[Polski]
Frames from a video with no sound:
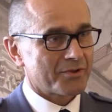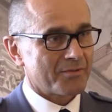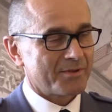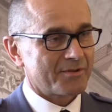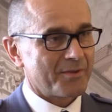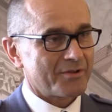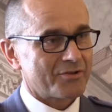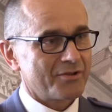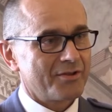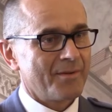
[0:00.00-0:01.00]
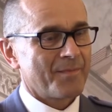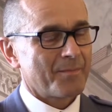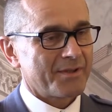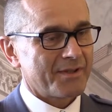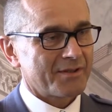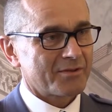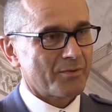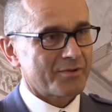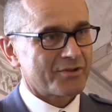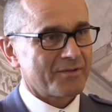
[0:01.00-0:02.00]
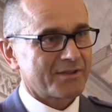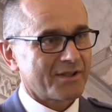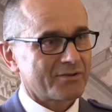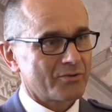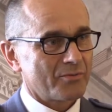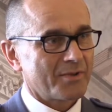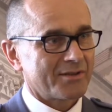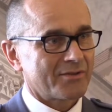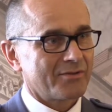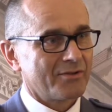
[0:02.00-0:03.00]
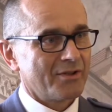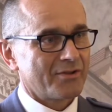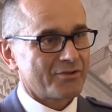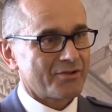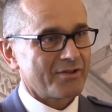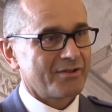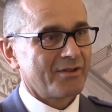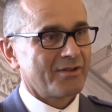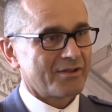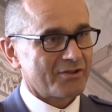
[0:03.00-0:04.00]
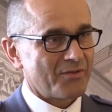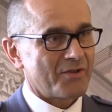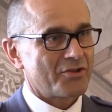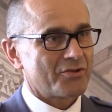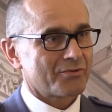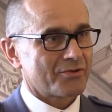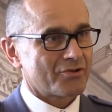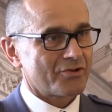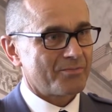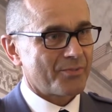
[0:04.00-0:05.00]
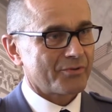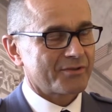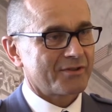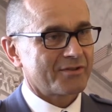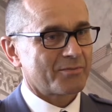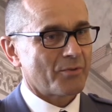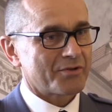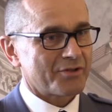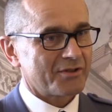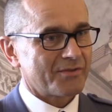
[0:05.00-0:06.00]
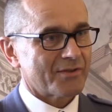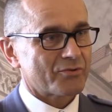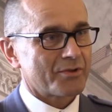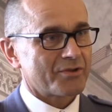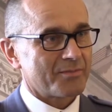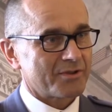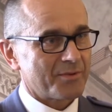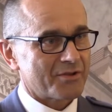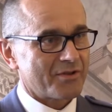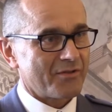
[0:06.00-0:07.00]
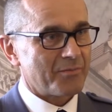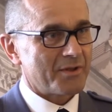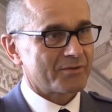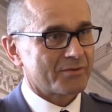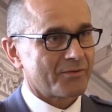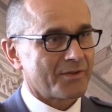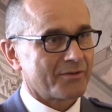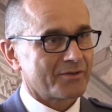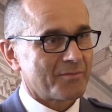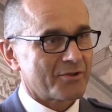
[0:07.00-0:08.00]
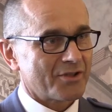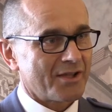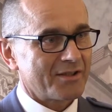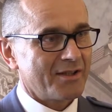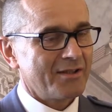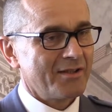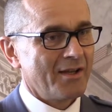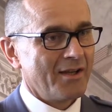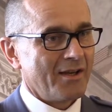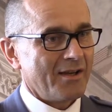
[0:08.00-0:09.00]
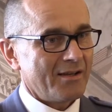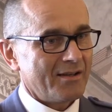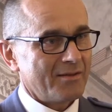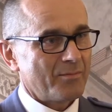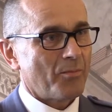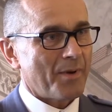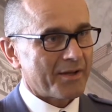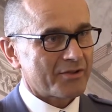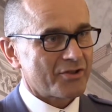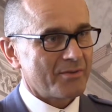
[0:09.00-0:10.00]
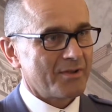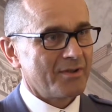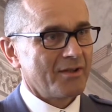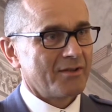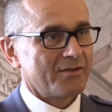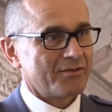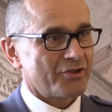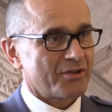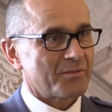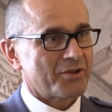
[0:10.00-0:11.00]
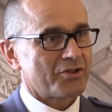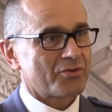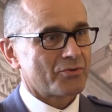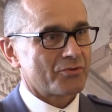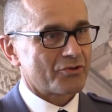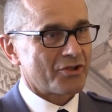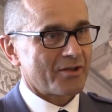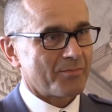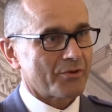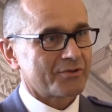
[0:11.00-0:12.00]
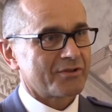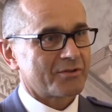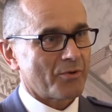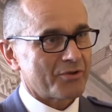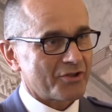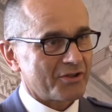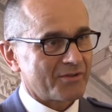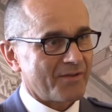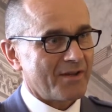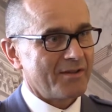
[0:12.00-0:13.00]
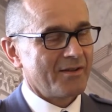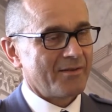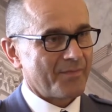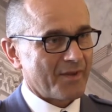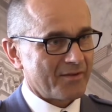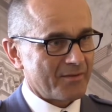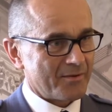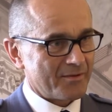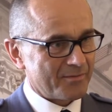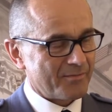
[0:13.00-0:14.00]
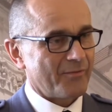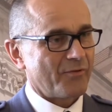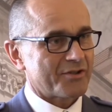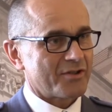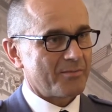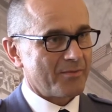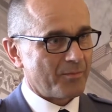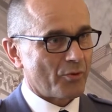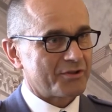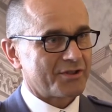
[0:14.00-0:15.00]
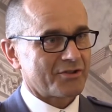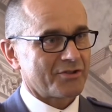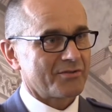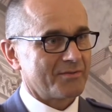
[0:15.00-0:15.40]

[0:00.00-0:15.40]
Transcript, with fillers: się bezpieczni. Badania społeczne wskazują na to, że te 93% społeczeństwa czuje się bezpiecznie w miejscu swojego zamieszkania, a poparciem 73% społeczeństwa e, e, właśnie policja się